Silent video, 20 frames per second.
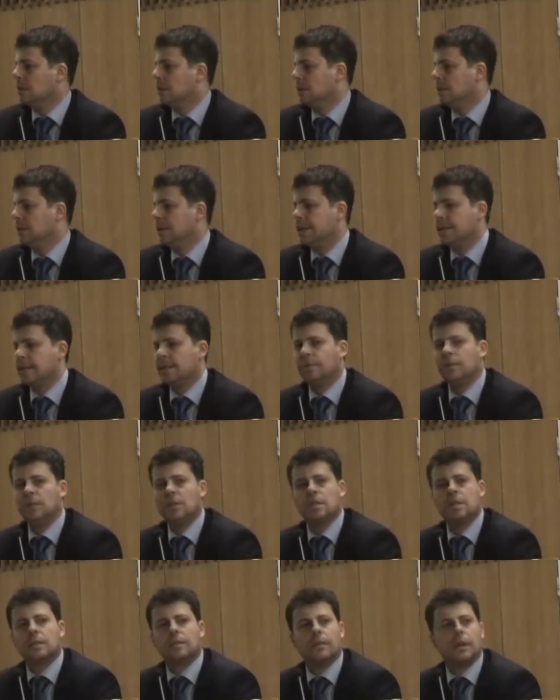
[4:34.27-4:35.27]
Y,
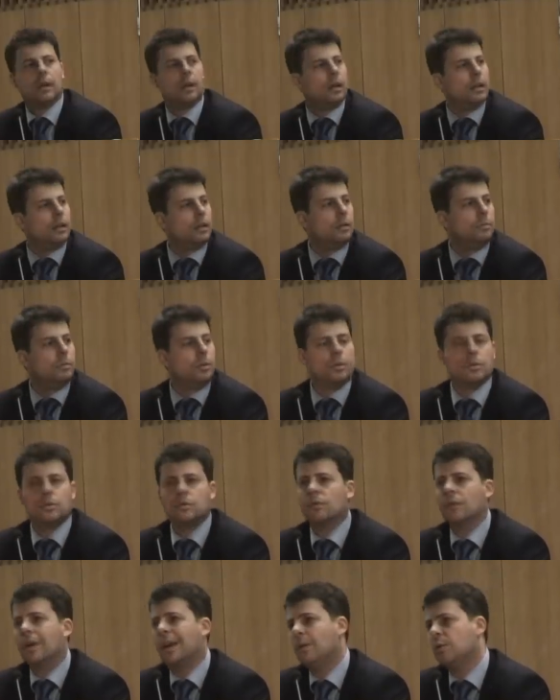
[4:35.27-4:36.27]
nazewnictwa obozów